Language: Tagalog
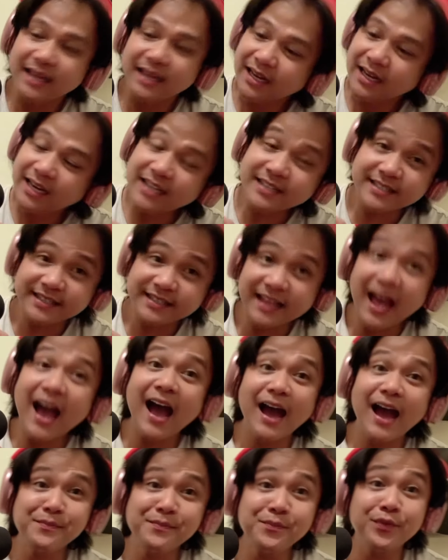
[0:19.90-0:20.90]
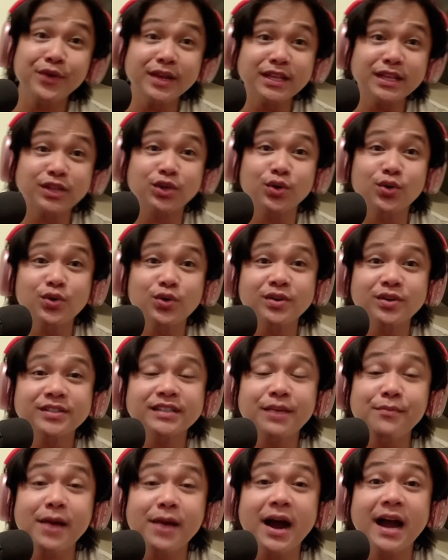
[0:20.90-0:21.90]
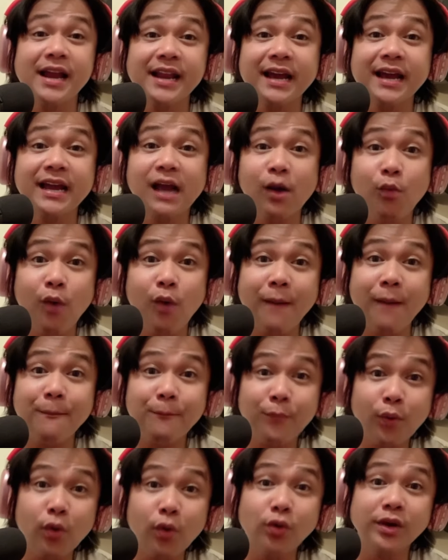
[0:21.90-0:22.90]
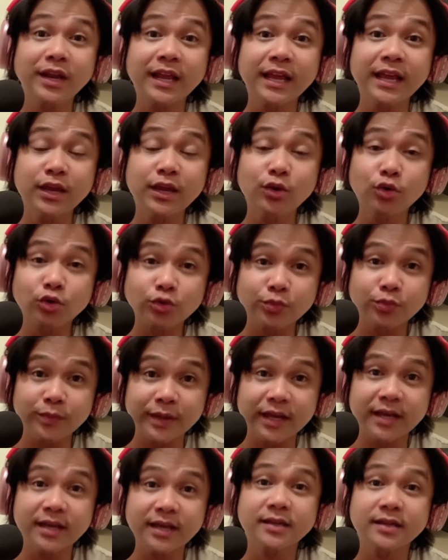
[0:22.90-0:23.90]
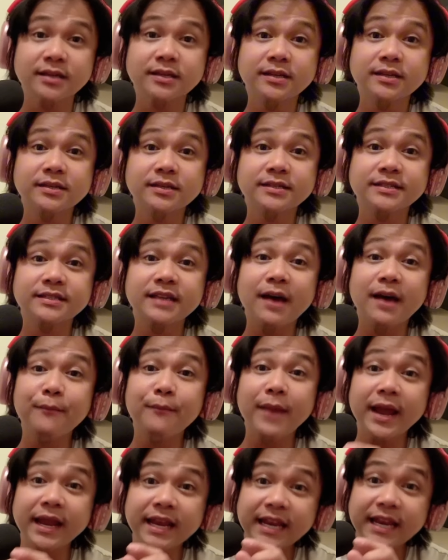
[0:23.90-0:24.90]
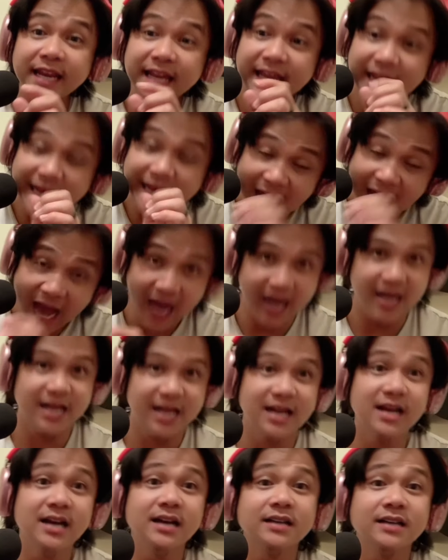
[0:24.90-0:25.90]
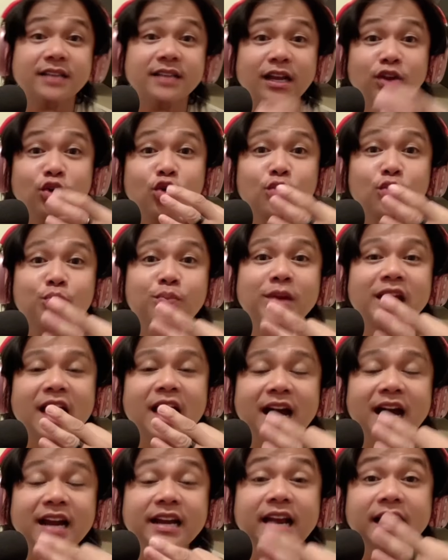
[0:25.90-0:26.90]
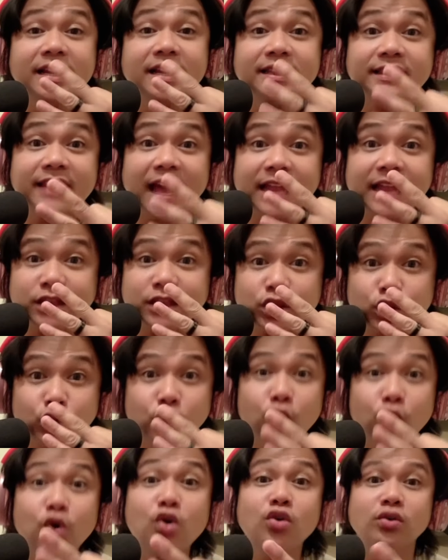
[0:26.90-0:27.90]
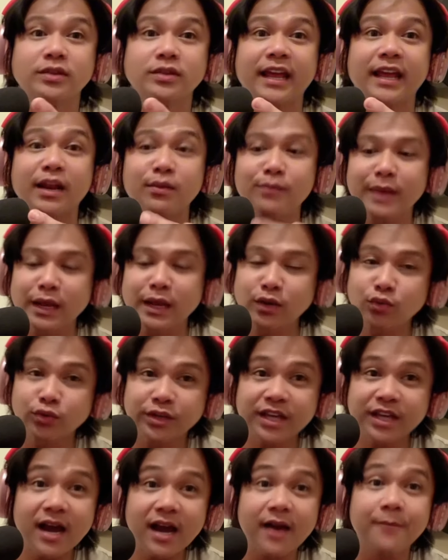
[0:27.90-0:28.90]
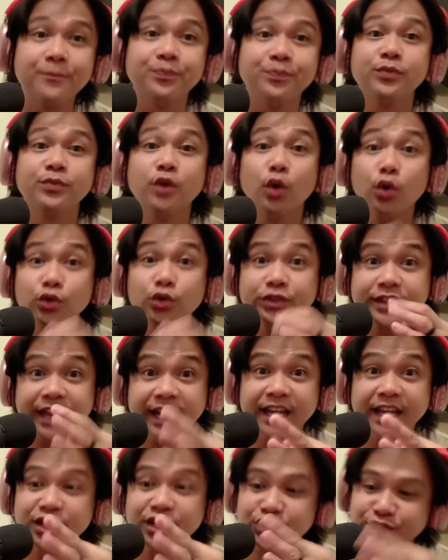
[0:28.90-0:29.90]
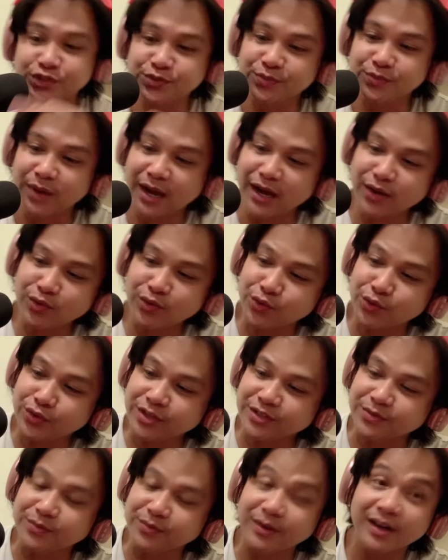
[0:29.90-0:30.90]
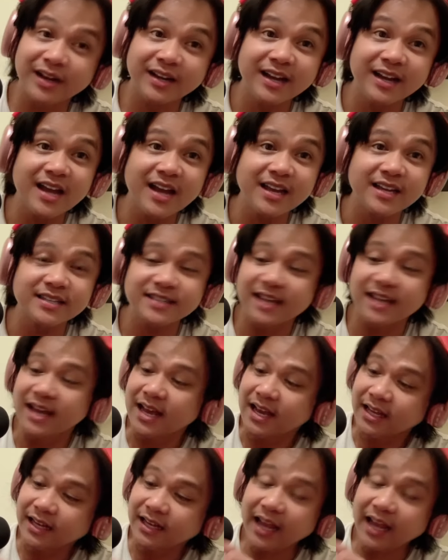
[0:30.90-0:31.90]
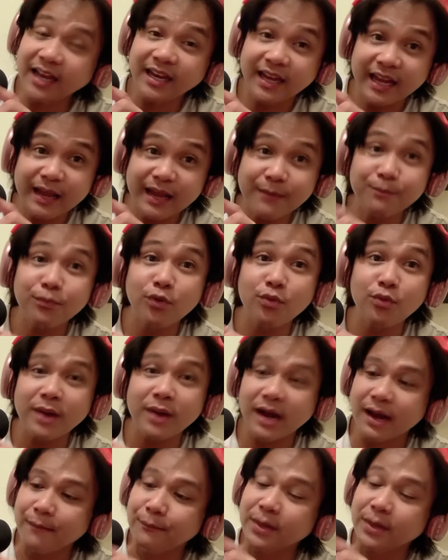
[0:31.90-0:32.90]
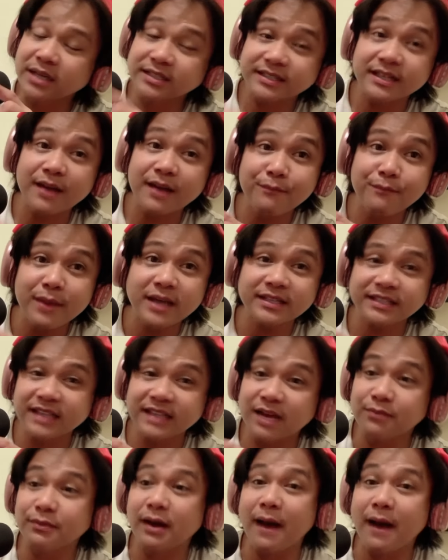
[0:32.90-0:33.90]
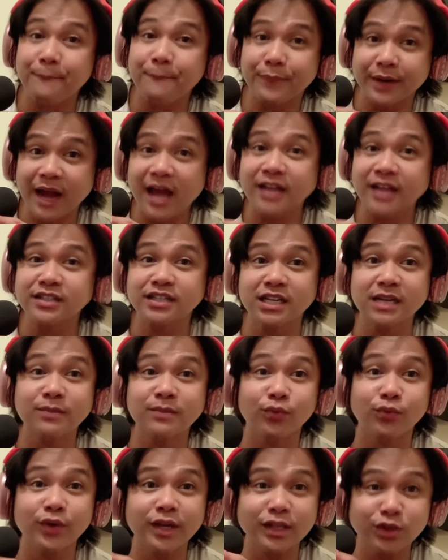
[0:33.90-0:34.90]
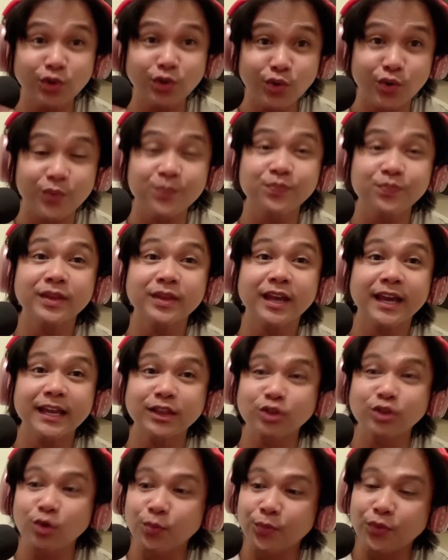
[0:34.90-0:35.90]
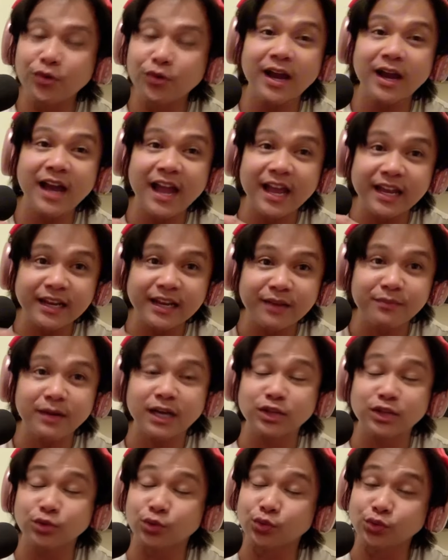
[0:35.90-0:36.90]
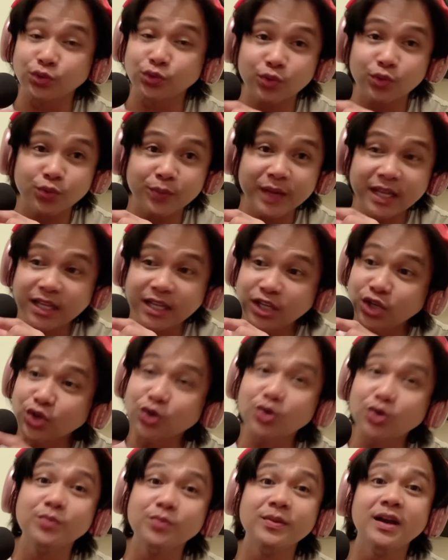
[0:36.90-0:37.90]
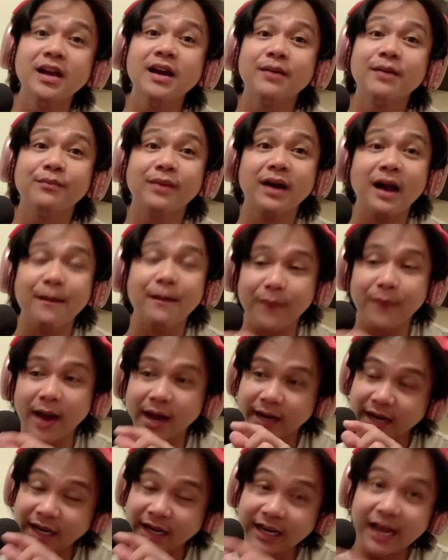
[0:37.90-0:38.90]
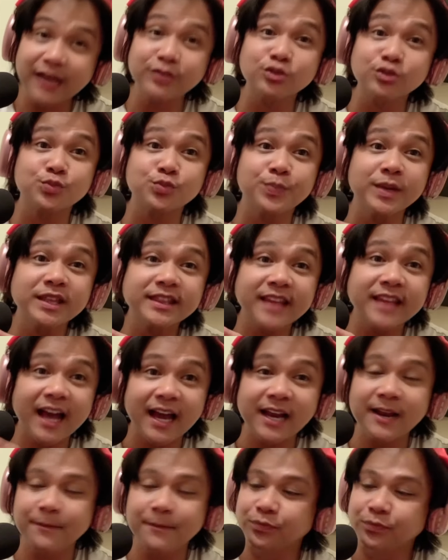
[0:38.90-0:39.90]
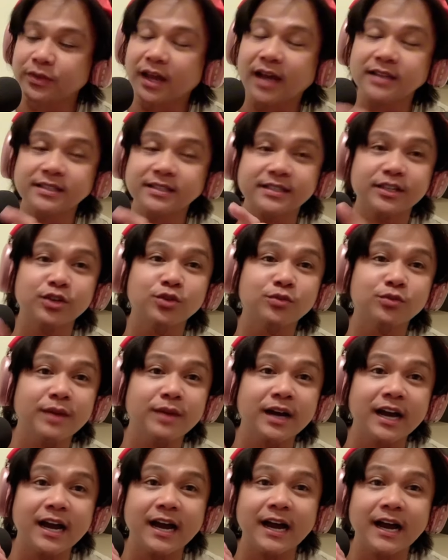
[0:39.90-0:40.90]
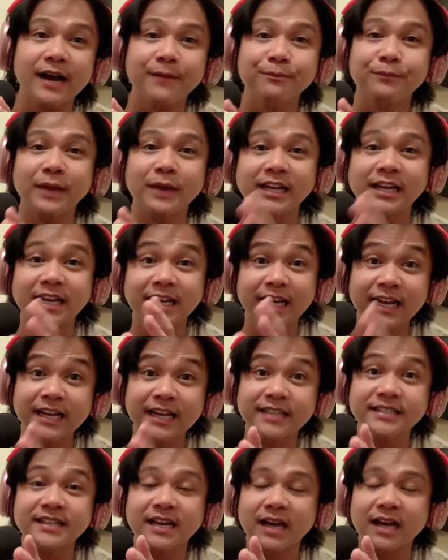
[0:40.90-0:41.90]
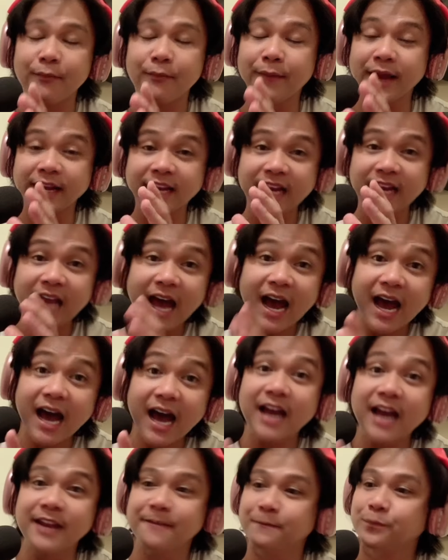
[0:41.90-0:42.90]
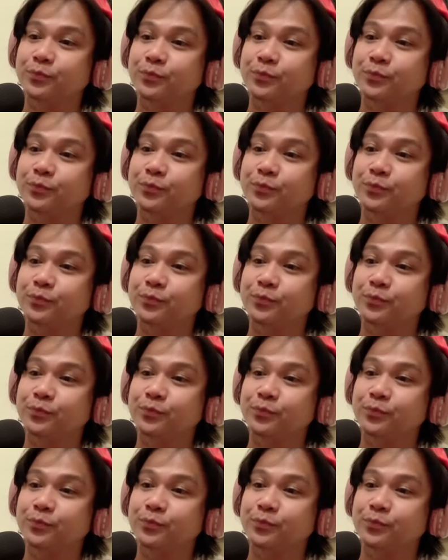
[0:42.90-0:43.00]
listahan po ito sa mga nagawa po ni Yorme sa Maynila sa loob lang ng tatlong termino niya o 3 years mga kuis mga gayas na hindi po mga basta-basta mga project po ito. Ito po kagaya ng mga condominium, mga paralan, ospital, at yung mga paglilinis ng kamay nilaan,